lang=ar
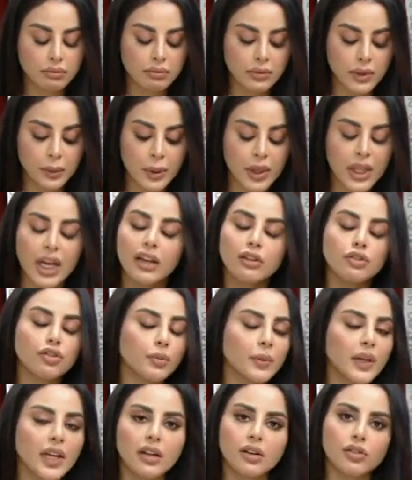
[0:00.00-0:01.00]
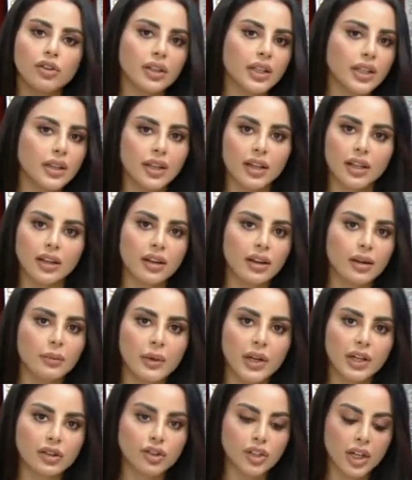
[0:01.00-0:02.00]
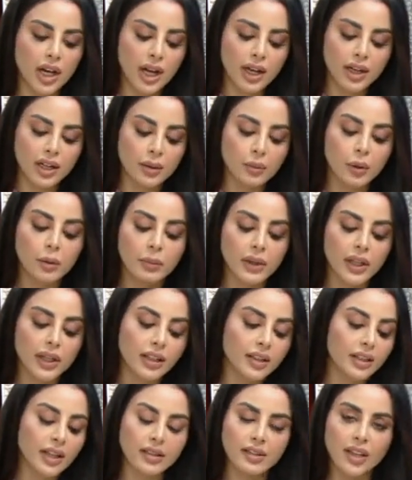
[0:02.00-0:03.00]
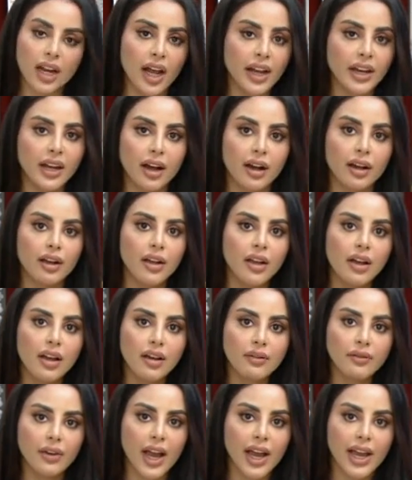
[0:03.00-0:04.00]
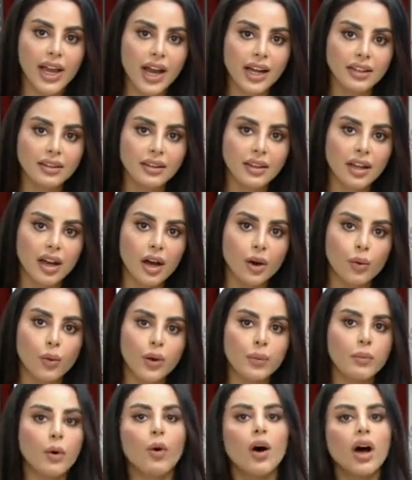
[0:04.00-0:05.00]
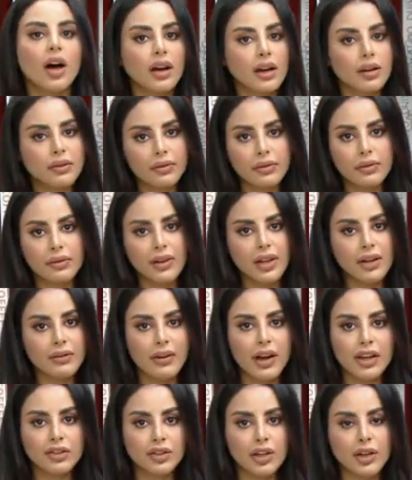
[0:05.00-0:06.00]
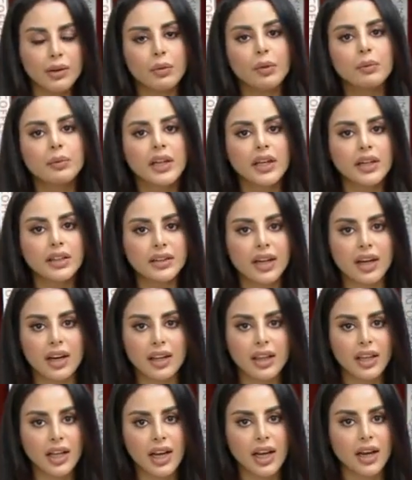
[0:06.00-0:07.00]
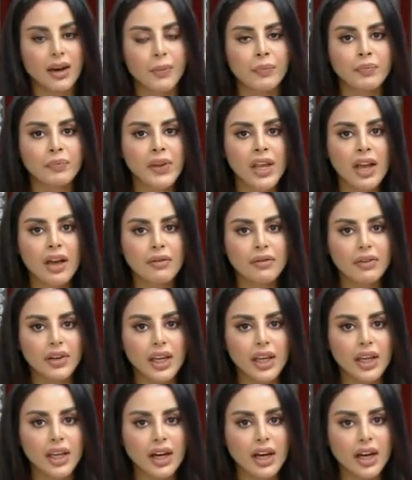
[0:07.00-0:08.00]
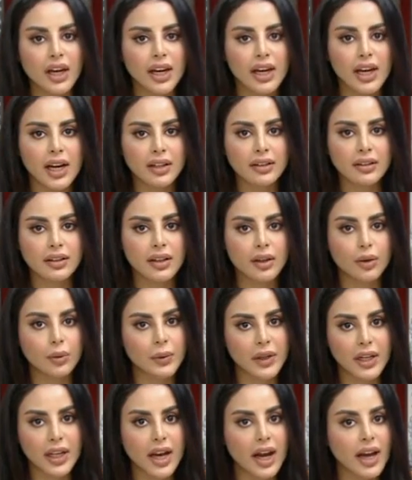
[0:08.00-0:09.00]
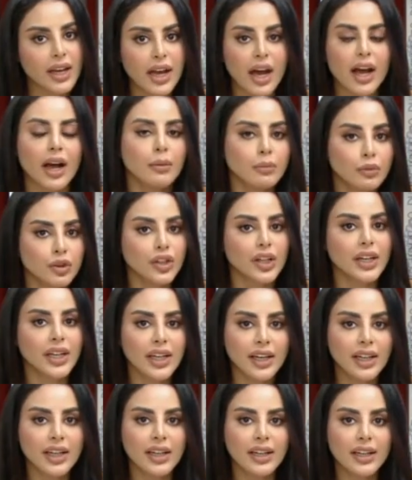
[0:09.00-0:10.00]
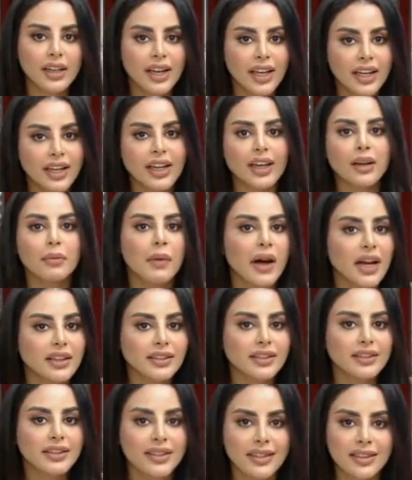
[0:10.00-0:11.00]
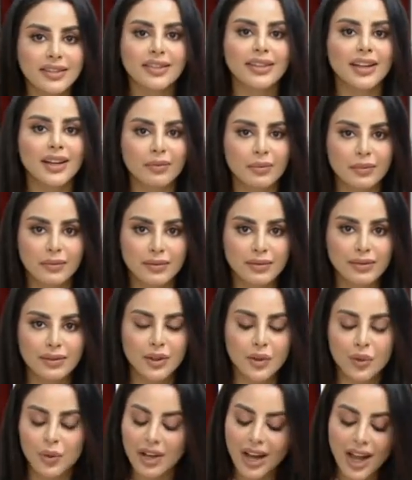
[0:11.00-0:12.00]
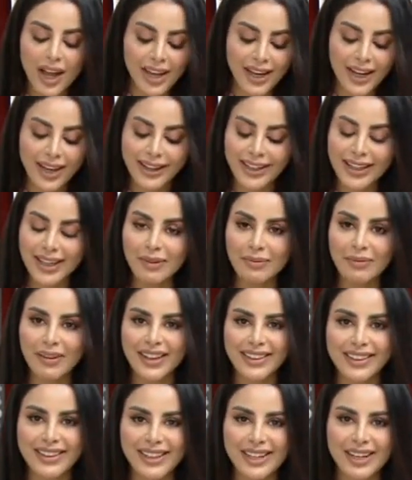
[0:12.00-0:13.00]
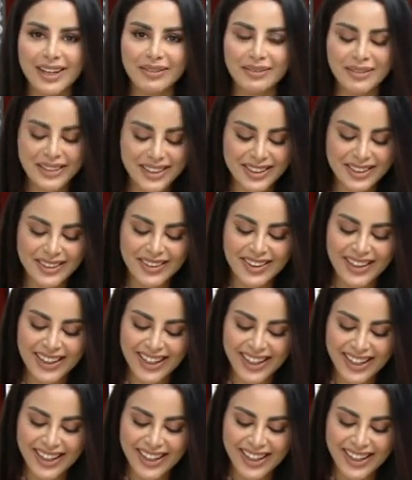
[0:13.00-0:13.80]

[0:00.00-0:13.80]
مثال جميل جدا ذكرنا بالاشياء اللي ممكن نتنازل عنها في حياتنا او المواقف الفاشله اللي ممكن نتعرض عليها في حياتنا وبالنهايه اهم شيء انك ما تستسلم والله حكيمه انا اليوم يا جماعه